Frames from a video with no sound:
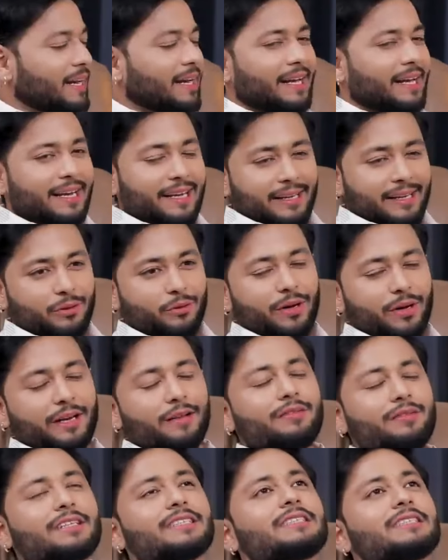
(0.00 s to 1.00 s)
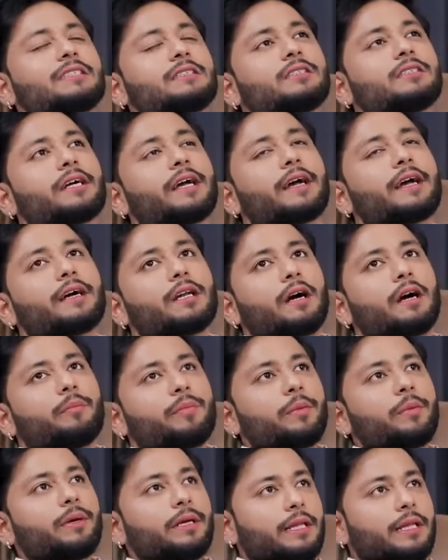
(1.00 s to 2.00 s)
ले लेके नहीं तो एनीवेज जगह का
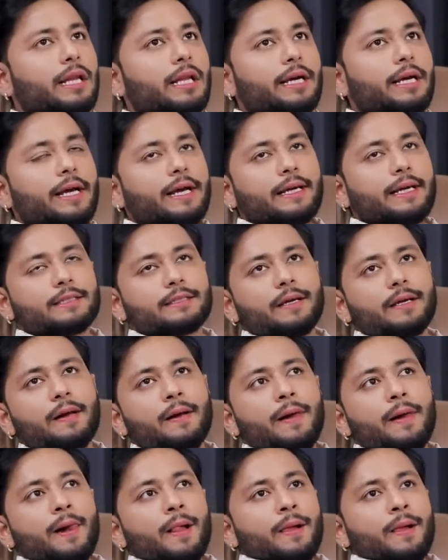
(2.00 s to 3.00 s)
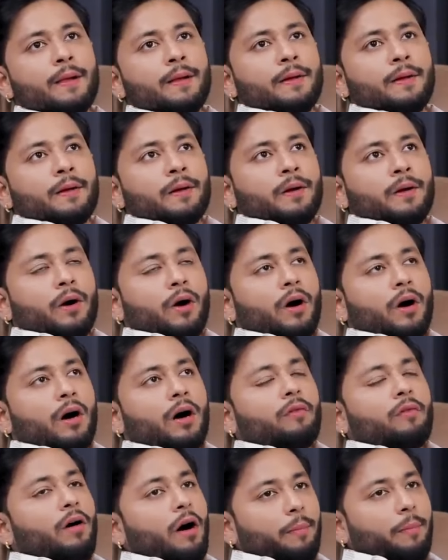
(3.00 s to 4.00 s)
नाम नहीं बट दिल्ली का एक ऐसा है
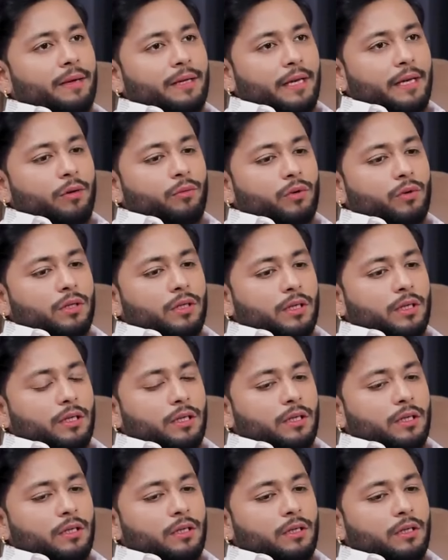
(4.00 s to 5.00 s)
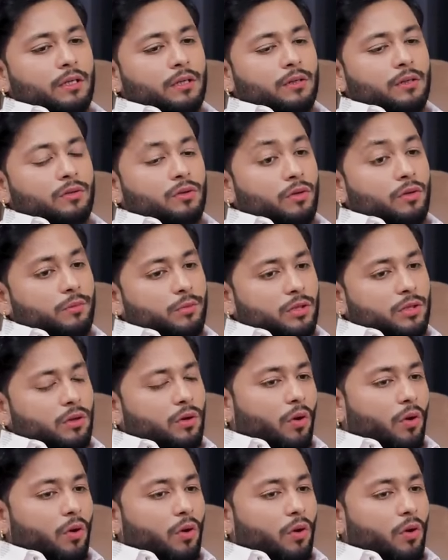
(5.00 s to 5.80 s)
वहाँ पर ये हुआ था कि उन्होंने मुझे